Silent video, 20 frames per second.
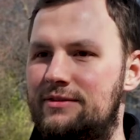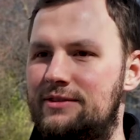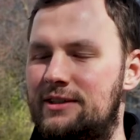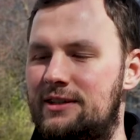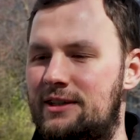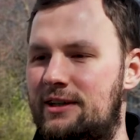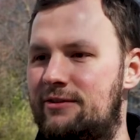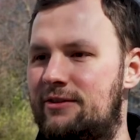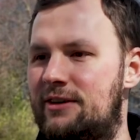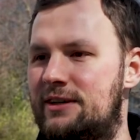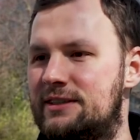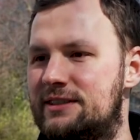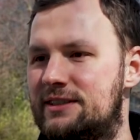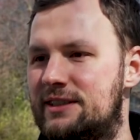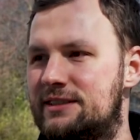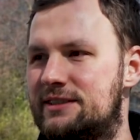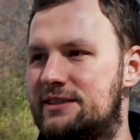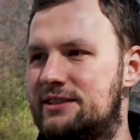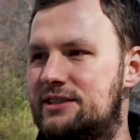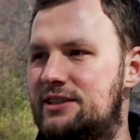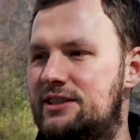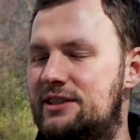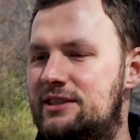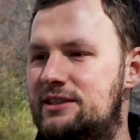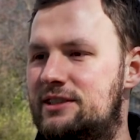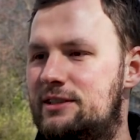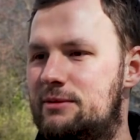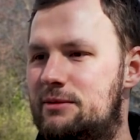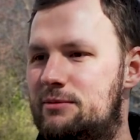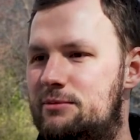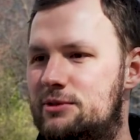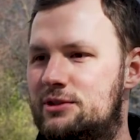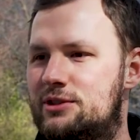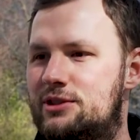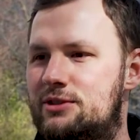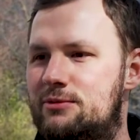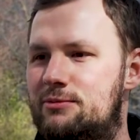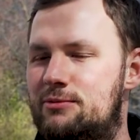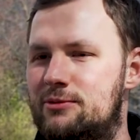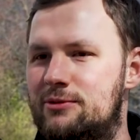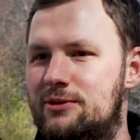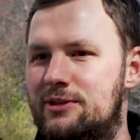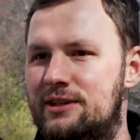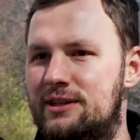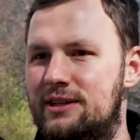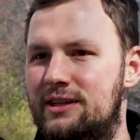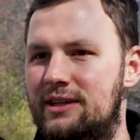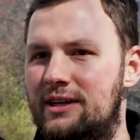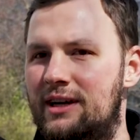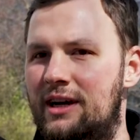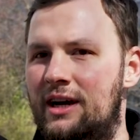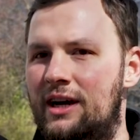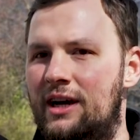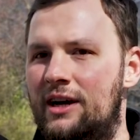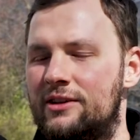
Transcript: w tej rywalizacji, że jedziemy po trzy punkty.